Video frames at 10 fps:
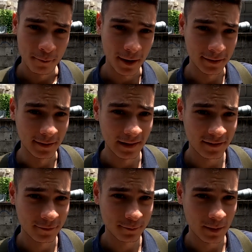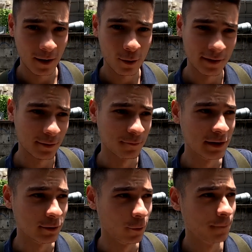Pan gegessen, auch als im
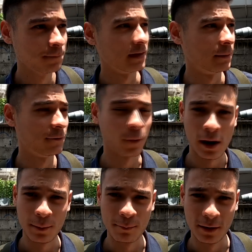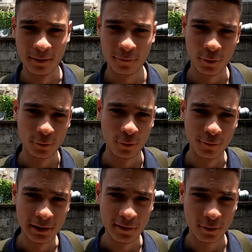Video, aber vor allem eben, eben von
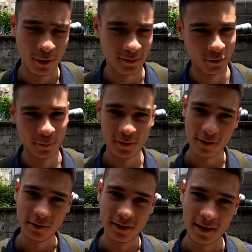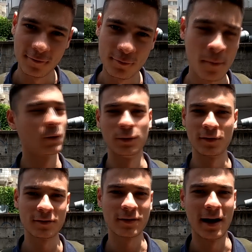Convenience Stores aus dem 7-Eleven. Und es
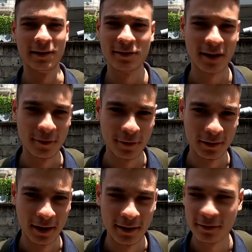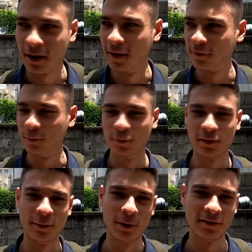ist eigentlich kein Vergleich, als wenn du es
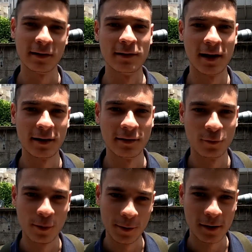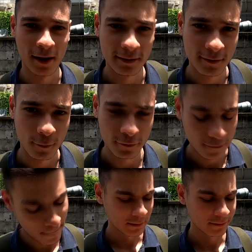in einem richtigen Laden, in so einer Bäckerei kaufst.
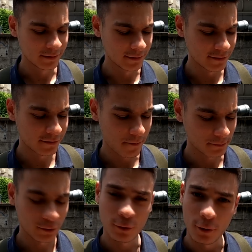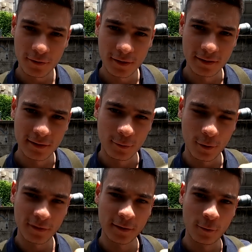Dieses krosse, diese
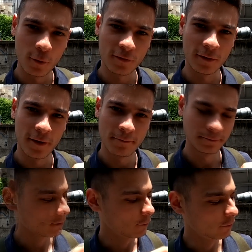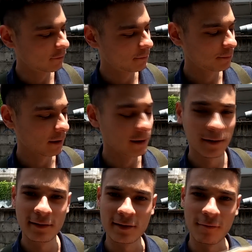krosse Kruste und
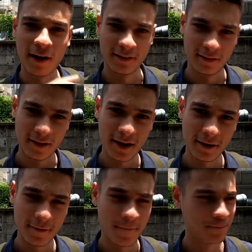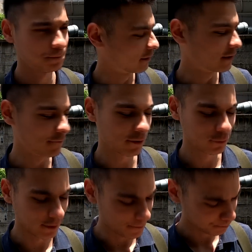innen dieser weiche Teig ist einfach so
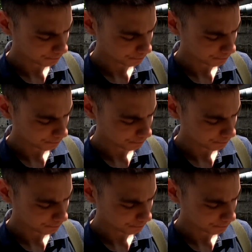eine